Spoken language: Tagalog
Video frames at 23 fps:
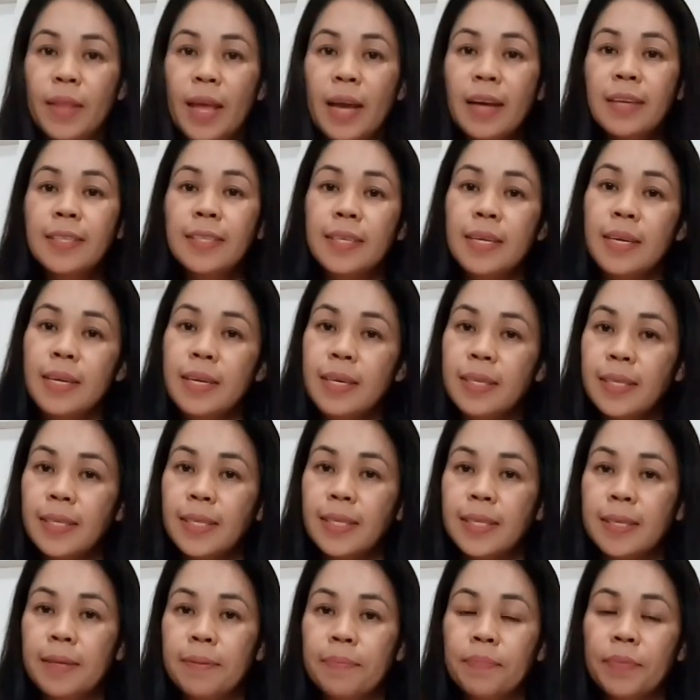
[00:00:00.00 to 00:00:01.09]
Next is,
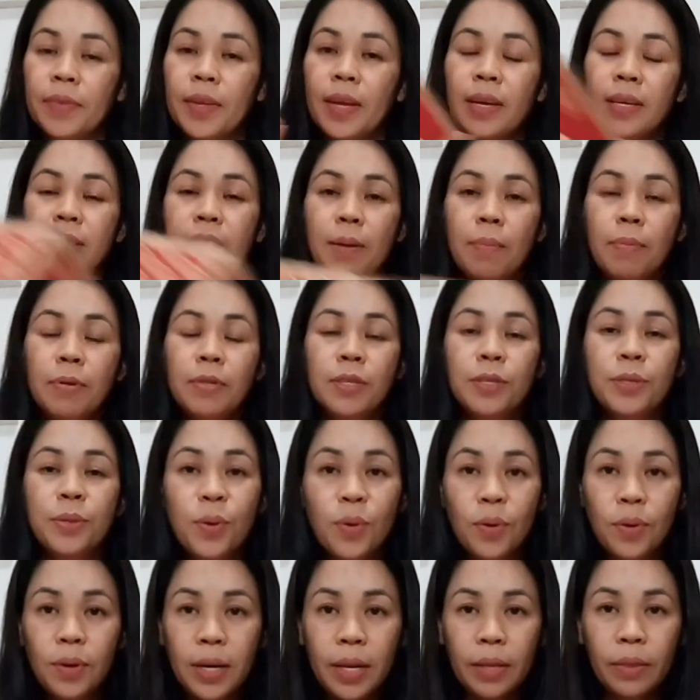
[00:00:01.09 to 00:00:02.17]
sa
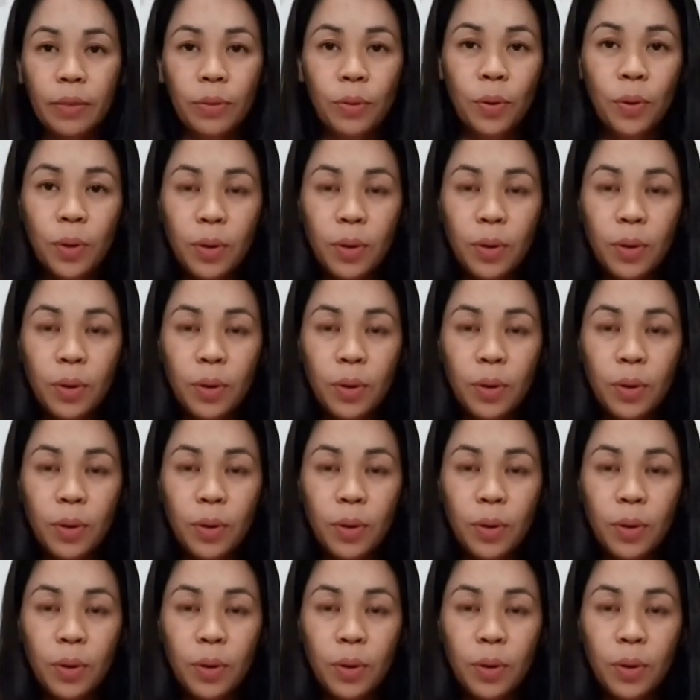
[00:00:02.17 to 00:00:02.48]
bunso ko ulit